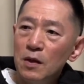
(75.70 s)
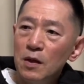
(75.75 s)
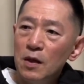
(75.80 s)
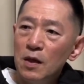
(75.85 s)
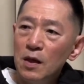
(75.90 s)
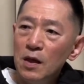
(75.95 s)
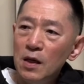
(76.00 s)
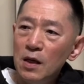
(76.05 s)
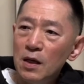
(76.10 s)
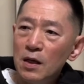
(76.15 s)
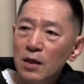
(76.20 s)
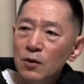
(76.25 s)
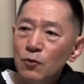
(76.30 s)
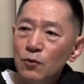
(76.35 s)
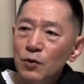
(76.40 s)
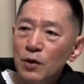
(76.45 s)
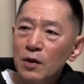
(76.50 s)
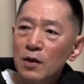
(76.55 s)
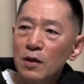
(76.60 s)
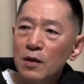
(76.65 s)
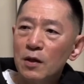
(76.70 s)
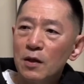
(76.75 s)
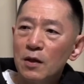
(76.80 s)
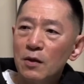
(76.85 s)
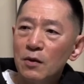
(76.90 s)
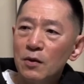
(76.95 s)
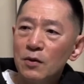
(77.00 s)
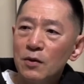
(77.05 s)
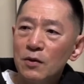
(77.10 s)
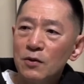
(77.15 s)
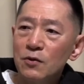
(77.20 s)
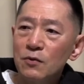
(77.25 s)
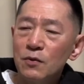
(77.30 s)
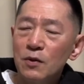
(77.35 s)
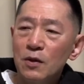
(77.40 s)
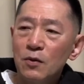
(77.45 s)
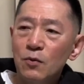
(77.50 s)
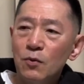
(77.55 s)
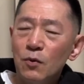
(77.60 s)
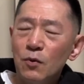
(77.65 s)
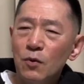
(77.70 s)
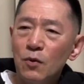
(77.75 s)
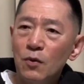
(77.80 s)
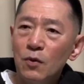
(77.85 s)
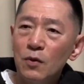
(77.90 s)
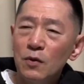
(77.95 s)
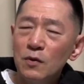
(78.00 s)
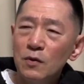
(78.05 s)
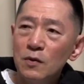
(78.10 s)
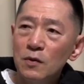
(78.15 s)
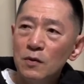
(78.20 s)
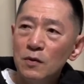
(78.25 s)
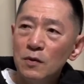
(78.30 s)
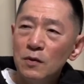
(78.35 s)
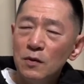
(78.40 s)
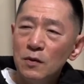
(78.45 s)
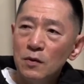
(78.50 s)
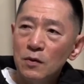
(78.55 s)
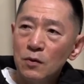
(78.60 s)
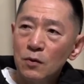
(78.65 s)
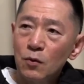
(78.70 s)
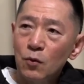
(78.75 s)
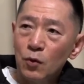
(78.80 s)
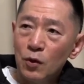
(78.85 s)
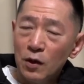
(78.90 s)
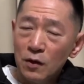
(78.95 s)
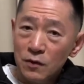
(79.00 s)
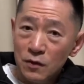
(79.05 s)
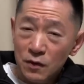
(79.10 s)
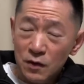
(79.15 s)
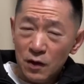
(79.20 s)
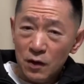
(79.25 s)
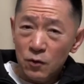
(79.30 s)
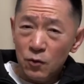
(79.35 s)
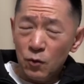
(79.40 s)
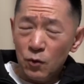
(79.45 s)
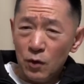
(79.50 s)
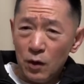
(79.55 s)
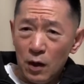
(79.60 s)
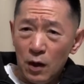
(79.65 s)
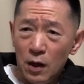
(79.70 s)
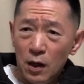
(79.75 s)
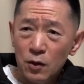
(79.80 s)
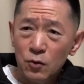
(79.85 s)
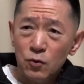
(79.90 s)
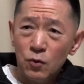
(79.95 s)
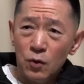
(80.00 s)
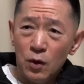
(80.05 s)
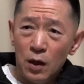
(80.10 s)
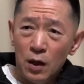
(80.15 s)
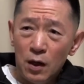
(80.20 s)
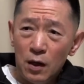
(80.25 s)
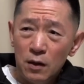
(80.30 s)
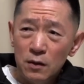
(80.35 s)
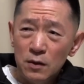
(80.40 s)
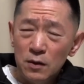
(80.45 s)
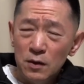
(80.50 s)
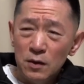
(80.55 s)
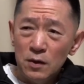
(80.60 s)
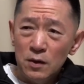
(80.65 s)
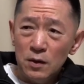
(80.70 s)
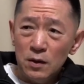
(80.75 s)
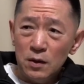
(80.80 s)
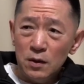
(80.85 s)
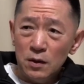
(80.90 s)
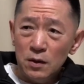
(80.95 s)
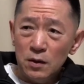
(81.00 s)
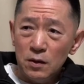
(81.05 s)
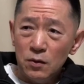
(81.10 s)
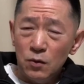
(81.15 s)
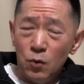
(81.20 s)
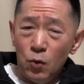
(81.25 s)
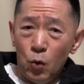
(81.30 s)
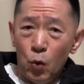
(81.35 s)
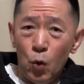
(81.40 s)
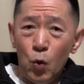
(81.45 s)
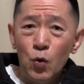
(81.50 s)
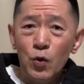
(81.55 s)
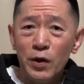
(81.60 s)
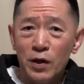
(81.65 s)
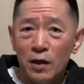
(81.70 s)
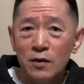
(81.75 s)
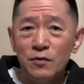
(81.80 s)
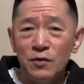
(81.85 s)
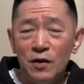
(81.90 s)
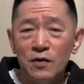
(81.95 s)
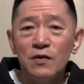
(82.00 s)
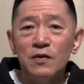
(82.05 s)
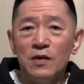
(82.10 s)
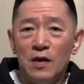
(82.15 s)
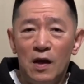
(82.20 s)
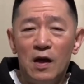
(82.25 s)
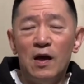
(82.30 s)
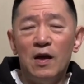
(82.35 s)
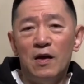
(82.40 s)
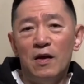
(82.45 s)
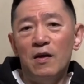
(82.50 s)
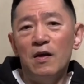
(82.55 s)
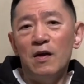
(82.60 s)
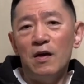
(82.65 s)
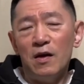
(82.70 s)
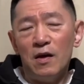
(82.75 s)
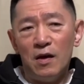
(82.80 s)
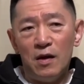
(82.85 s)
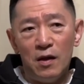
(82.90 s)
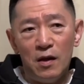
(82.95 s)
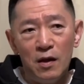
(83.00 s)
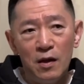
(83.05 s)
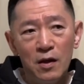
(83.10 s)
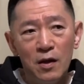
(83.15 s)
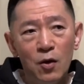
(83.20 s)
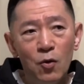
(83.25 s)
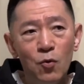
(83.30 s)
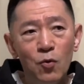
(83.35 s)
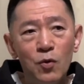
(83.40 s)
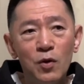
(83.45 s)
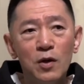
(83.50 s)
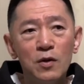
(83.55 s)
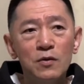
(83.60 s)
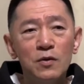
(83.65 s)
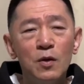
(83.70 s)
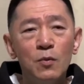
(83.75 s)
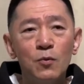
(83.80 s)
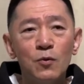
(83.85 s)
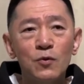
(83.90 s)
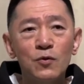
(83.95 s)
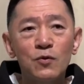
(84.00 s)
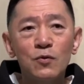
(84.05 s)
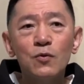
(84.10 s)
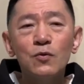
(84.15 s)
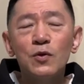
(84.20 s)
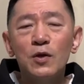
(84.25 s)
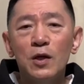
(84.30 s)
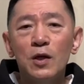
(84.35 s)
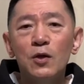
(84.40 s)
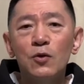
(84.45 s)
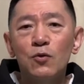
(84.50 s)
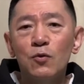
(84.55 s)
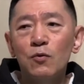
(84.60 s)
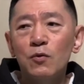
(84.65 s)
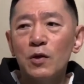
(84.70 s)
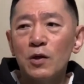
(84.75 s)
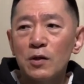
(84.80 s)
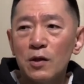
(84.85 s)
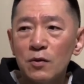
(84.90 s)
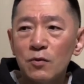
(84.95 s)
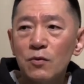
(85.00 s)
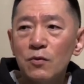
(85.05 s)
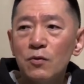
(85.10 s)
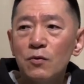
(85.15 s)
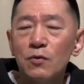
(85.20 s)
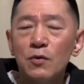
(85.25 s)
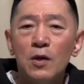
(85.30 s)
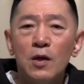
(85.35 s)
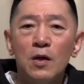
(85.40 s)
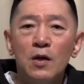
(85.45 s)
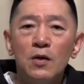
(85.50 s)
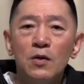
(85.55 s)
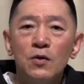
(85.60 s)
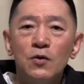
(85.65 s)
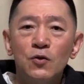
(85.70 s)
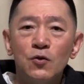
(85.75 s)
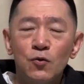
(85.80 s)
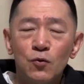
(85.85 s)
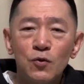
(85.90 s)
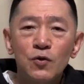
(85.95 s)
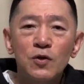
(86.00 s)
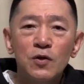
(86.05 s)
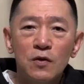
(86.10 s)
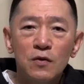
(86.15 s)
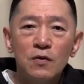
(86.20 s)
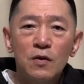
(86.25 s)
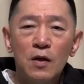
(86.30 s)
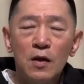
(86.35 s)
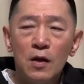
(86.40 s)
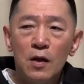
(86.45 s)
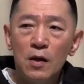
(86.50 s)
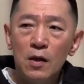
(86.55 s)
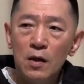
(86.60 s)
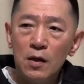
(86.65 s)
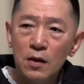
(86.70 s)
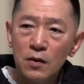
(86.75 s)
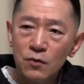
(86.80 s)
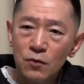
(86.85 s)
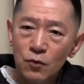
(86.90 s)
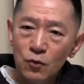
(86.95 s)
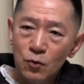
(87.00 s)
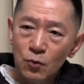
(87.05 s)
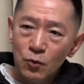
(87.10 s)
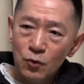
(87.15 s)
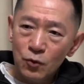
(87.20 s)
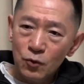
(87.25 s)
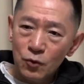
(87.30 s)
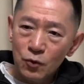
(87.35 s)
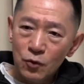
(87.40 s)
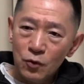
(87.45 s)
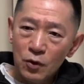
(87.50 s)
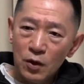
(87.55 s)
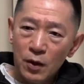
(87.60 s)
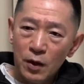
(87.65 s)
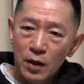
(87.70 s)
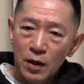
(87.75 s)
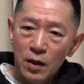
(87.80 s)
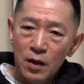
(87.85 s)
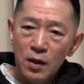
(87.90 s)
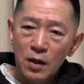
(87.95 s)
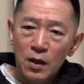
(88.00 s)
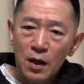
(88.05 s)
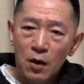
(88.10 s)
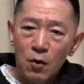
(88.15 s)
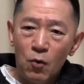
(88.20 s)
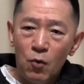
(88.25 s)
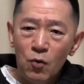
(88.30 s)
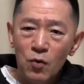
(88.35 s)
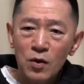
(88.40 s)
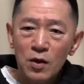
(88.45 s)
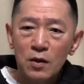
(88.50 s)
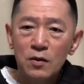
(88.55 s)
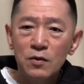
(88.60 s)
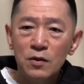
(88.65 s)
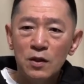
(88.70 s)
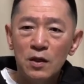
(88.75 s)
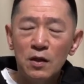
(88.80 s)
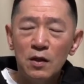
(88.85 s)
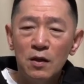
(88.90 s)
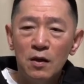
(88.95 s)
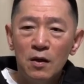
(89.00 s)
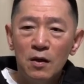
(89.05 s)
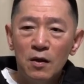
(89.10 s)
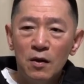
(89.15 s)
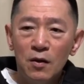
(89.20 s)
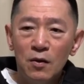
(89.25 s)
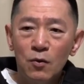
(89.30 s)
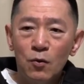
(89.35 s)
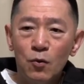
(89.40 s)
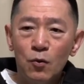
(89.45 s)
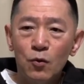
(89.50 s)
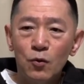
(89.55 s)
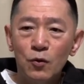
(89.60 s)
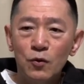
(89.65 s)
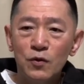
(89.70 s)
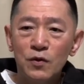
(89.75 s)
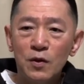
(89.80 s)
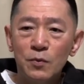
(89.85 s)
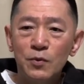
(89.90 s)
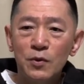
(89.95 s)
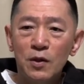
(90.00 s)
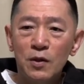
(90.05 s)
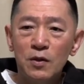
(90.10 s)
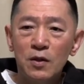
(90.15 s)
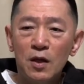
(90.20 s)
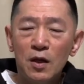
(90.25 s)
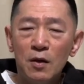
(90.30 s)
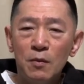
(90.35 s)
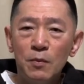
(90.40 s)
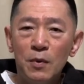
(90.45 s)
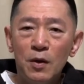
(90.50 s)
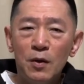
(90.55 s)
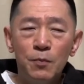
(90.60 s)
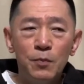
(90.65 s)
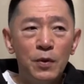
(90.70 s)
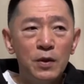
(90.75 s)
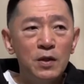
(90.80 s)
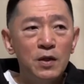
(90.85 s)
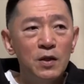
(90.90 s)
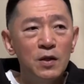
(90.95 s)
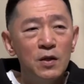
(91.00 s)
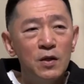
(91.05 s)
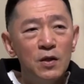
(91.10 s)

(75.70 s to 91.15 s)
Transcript: 映画の中から私はこう、娯楽性とか、あとは音楽ですね。映画音楽でものすごく影響を受けたというのが正直ですね。映画そのものというよりは映画音楽に心揺さぶられた。まあやっぱり